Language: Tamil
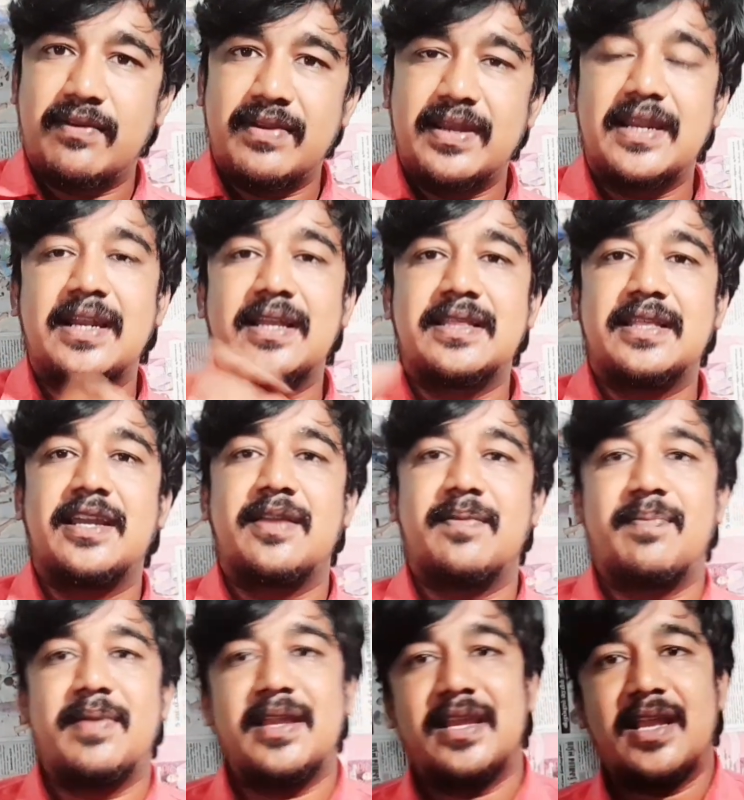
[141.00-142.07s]
விண்கலத்தை
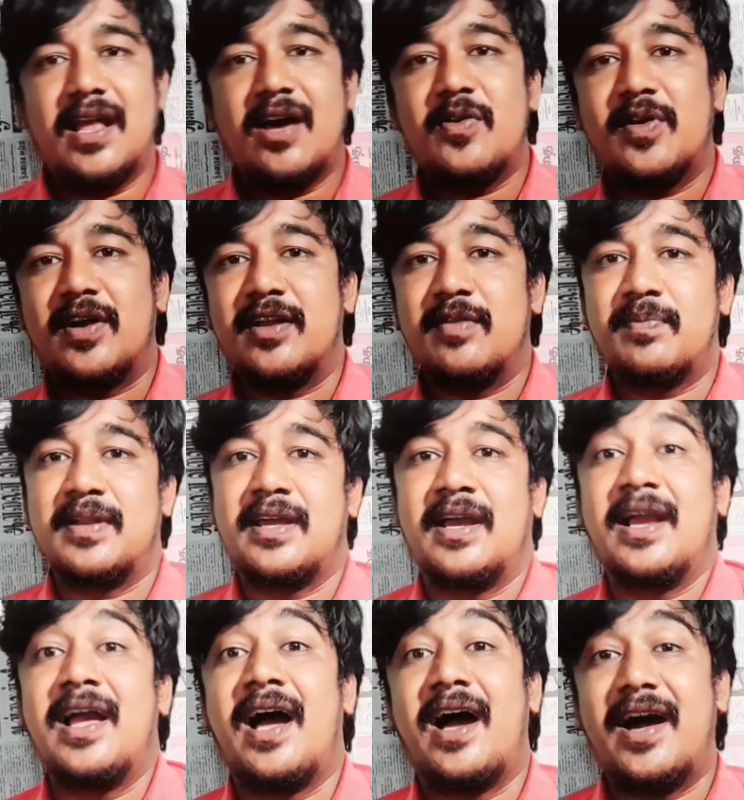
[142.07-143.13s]
அனுப்பி நிலாவுக்கு
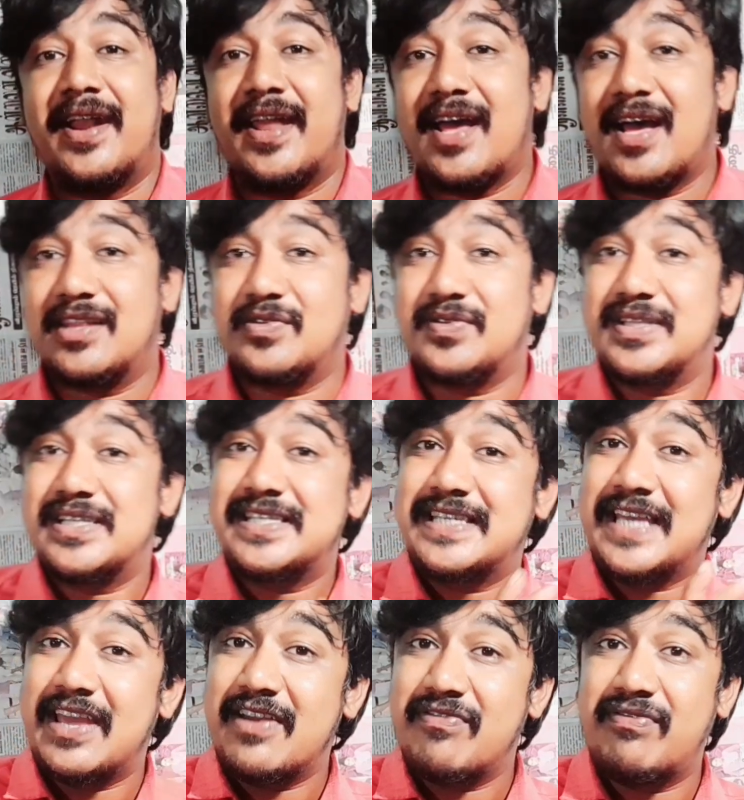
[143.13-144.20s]
அனுப்புனாங்க ஆனால் அது வந்து
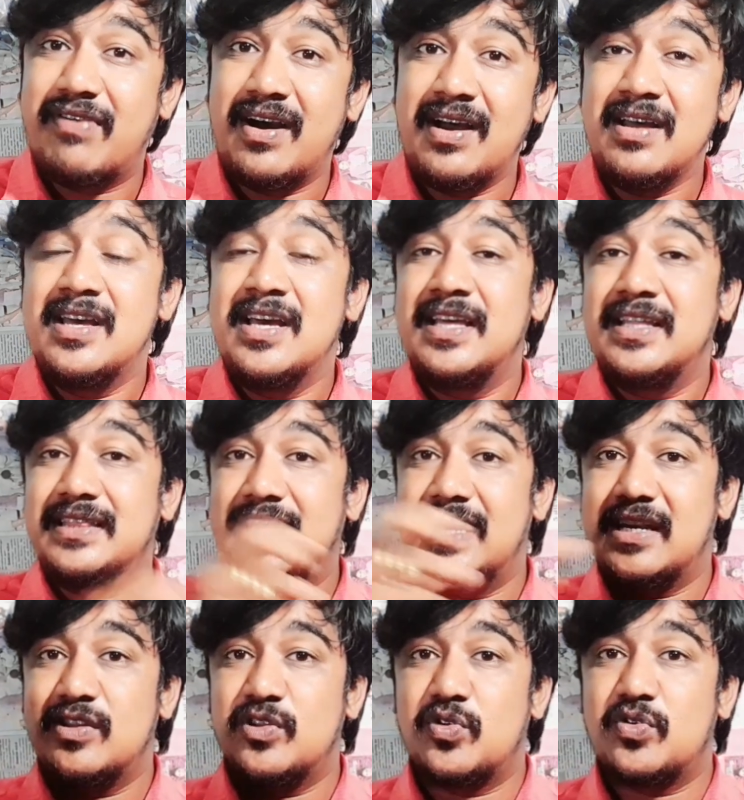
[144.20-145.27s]
சேஃபாக
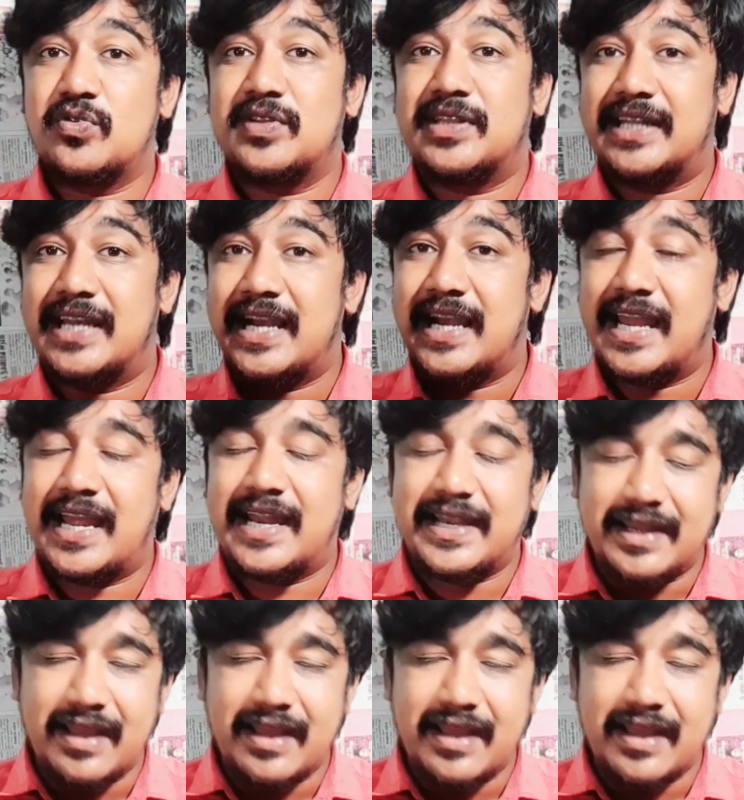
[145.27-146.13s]
தென் துருவத்தில் லேண்ட்